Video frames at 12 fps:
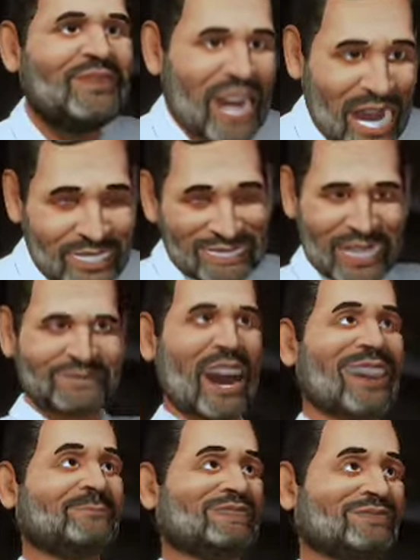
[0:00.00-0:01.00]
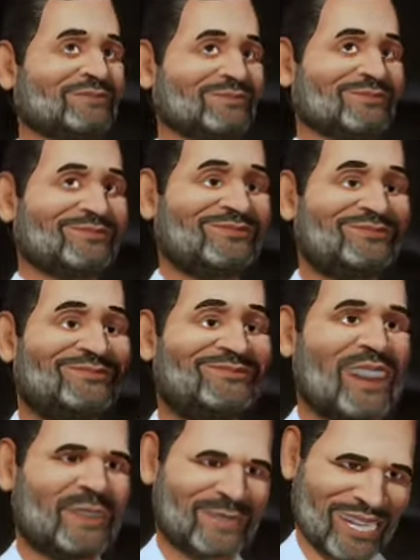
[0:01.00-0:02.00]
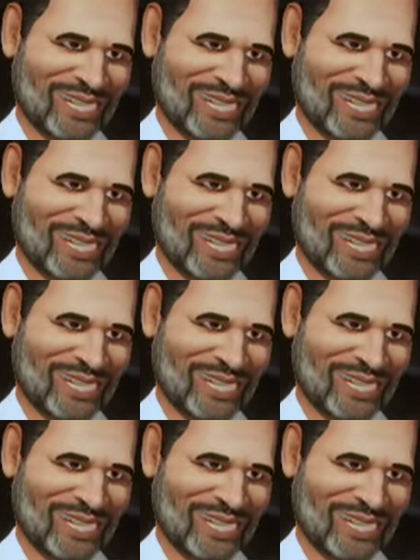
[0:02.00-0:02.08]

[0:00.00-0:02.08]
यहां की हवाएं भी आपसे